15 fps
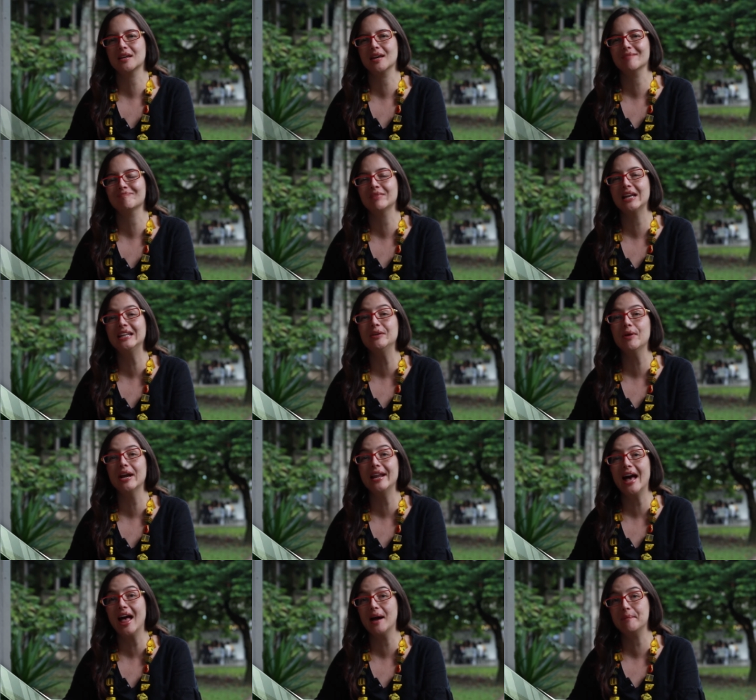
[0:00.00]
que
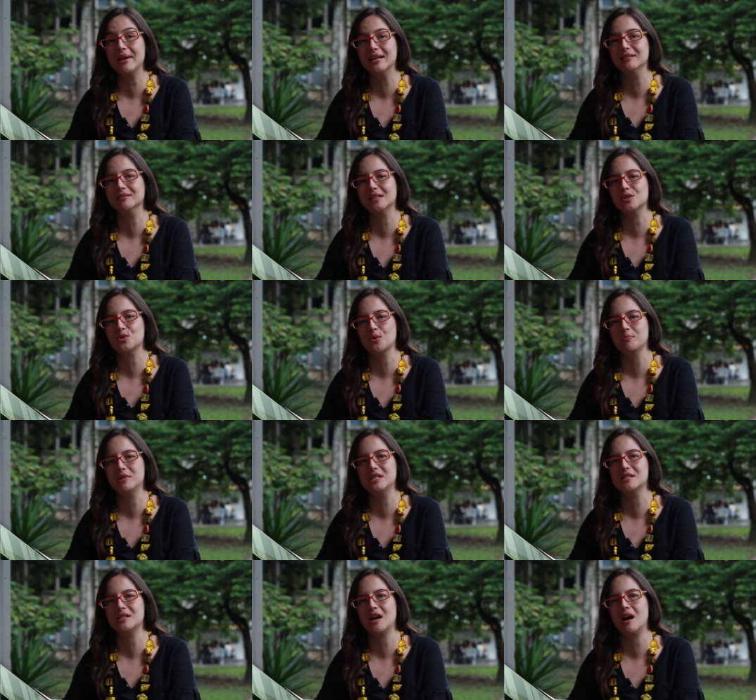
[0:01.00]
deliberadamente se
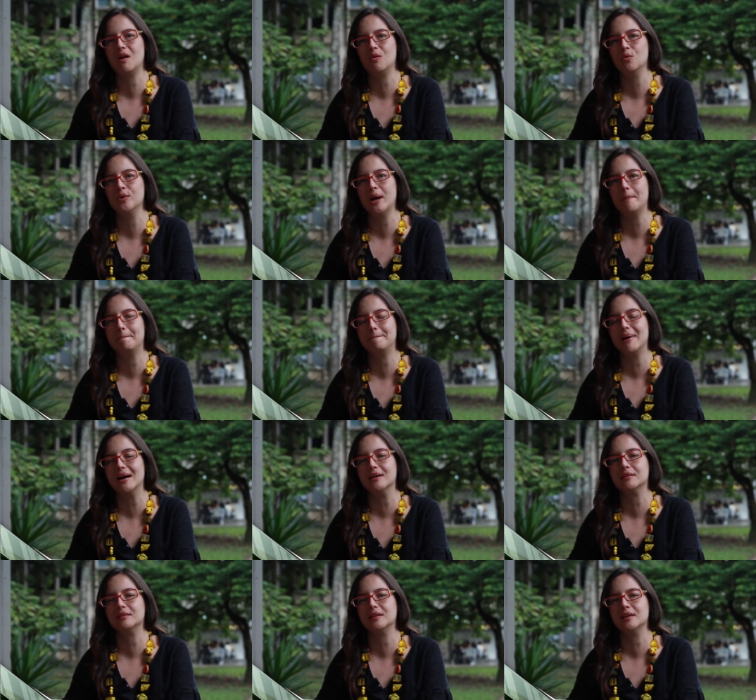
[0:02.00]
omita una
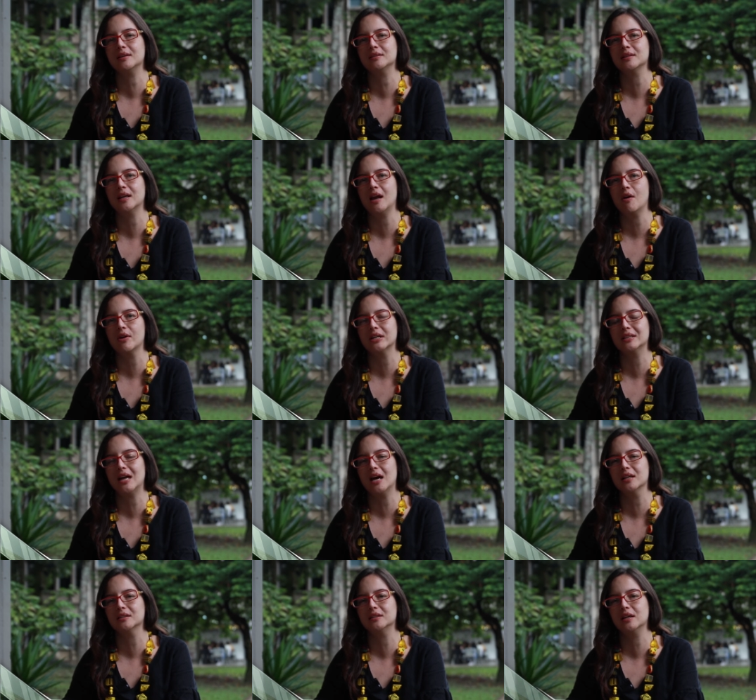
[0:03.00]
parte de la
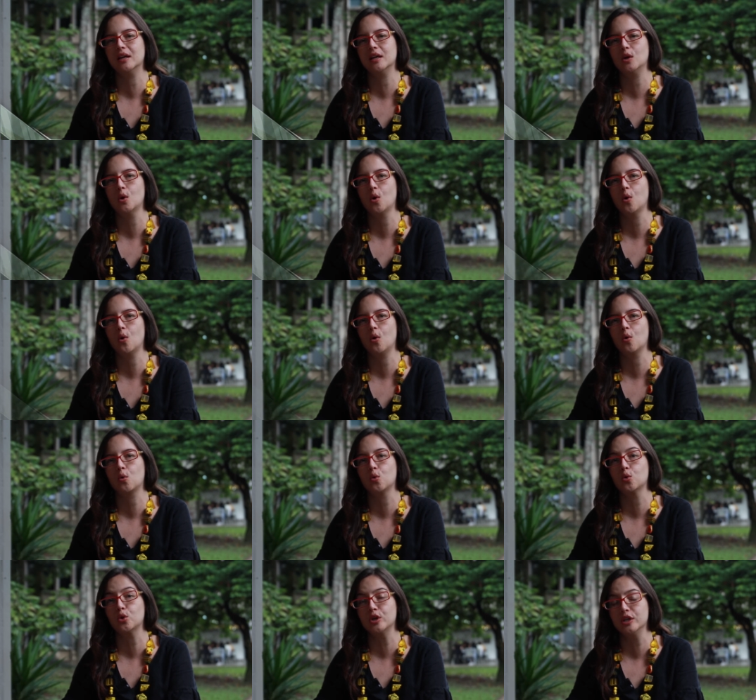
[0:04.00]
verdad de lo
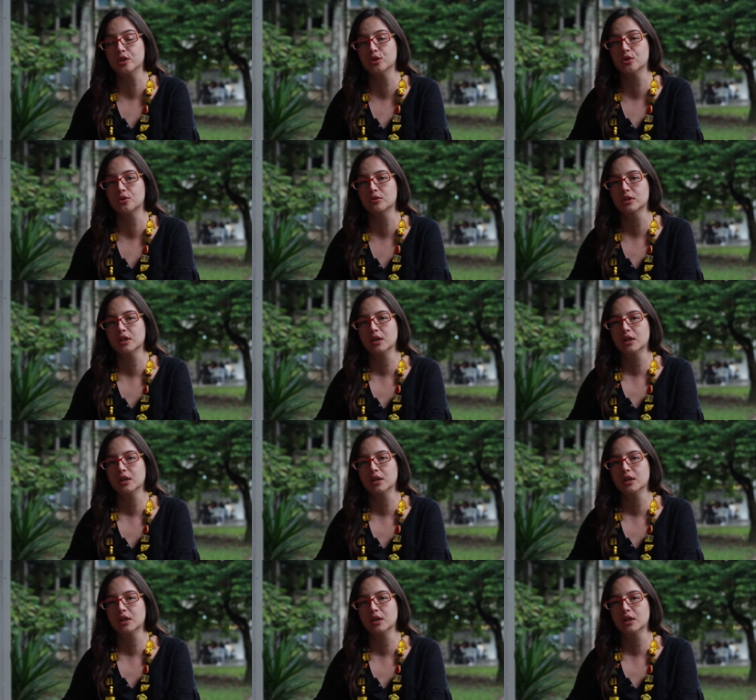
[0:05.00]
ocurrido